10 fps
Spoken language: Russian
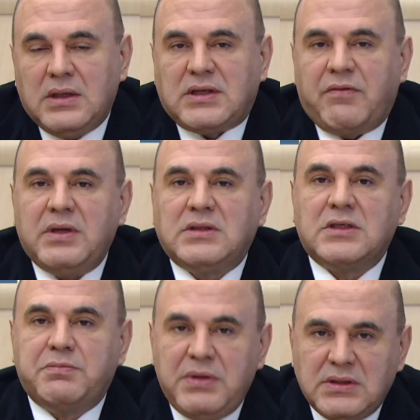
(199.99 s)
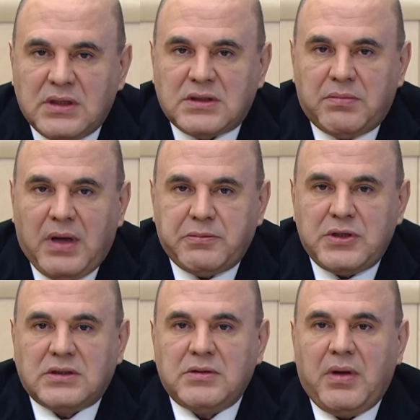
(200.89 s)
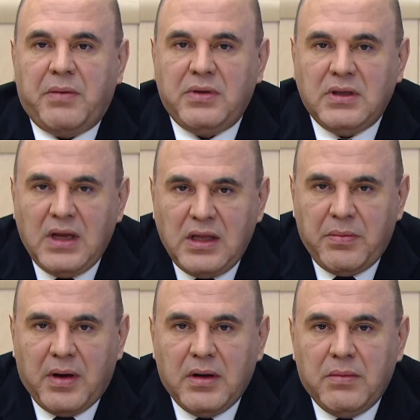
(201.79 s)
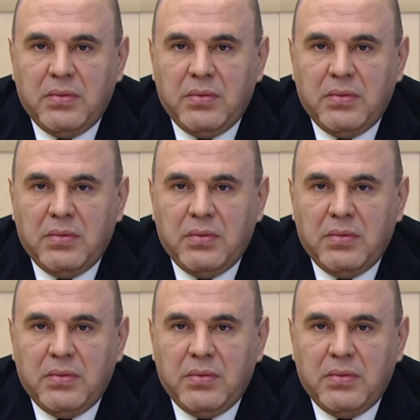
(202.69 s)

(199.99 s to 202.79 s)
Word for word: совместно с бизнесом и общественными объединениями